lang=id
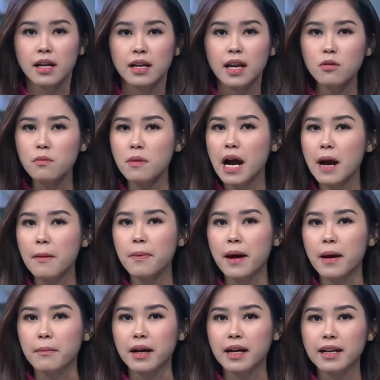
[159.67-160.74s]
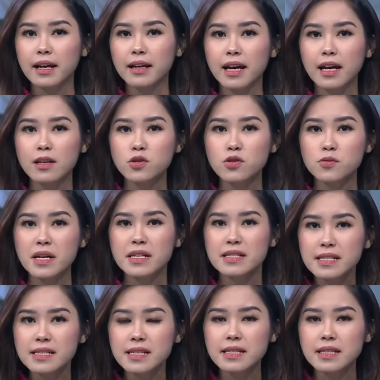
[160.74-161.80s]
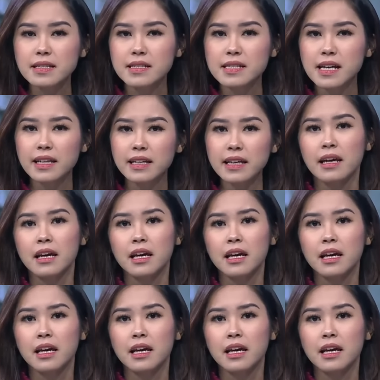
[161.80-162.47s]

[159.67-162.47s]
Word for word: Lalu mengapa maklar kasus masih saja terjadi?